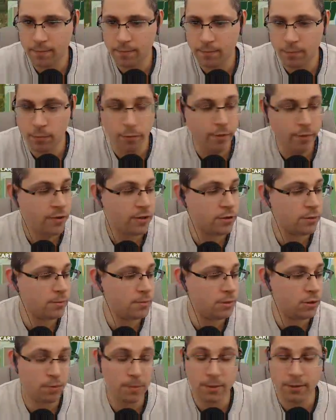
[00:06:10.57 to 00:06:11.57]
Bon, on va faire ce
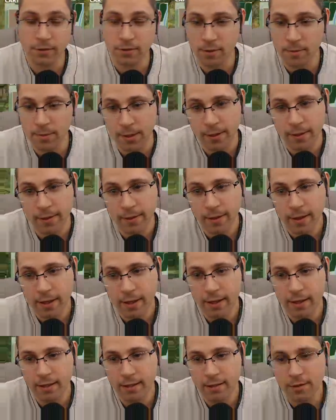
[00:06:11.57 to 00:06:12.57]
petit chemin ensemble.
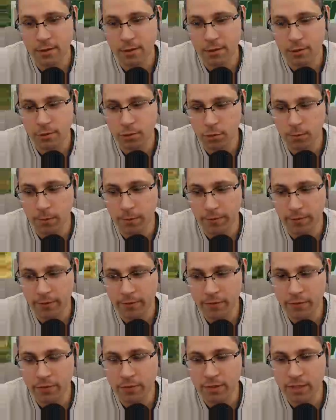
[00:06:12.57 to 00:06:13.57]
Et euh, du coup, bon, on va
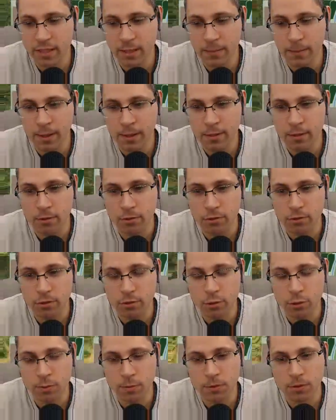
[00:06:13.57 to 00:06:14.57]
vendre ces balles.
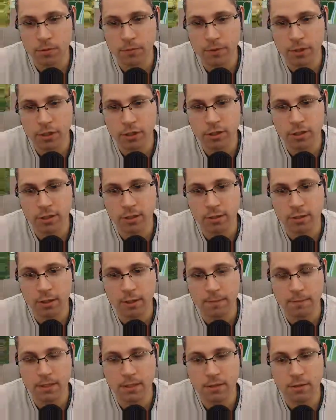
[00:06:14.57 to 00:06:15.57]
Ensuite, je pense qu'on va acheter euh, un
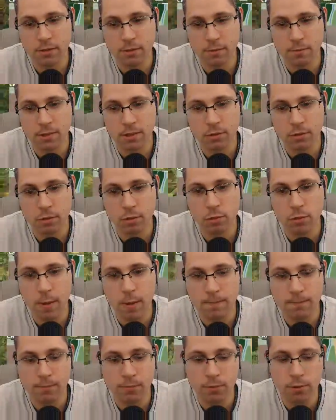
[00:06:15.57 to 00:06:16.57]
petit, un petit enclos à
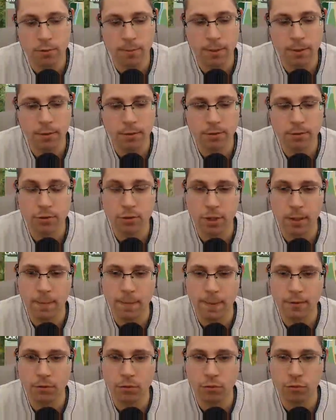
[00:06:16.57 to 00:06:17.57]
poules. Malheureusement, j'en ai
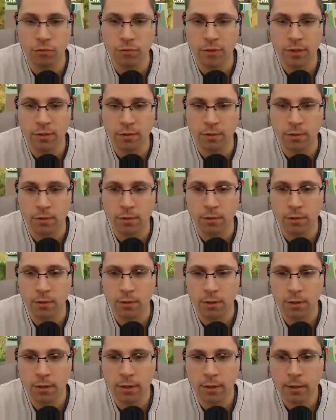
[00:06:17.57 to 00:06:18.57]
pas trouvé
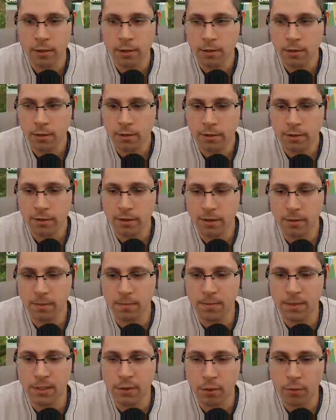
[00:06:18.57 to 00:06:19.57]
des
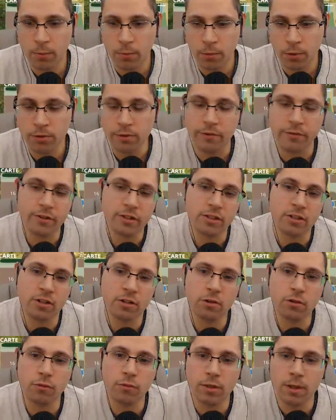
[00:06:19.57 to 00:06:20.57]
billets en mode. Enfin, j'en
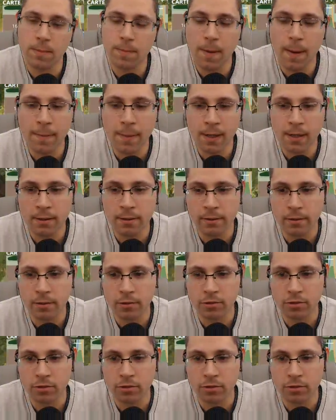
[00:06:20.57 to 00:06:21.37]
ai trouvé des pas mal.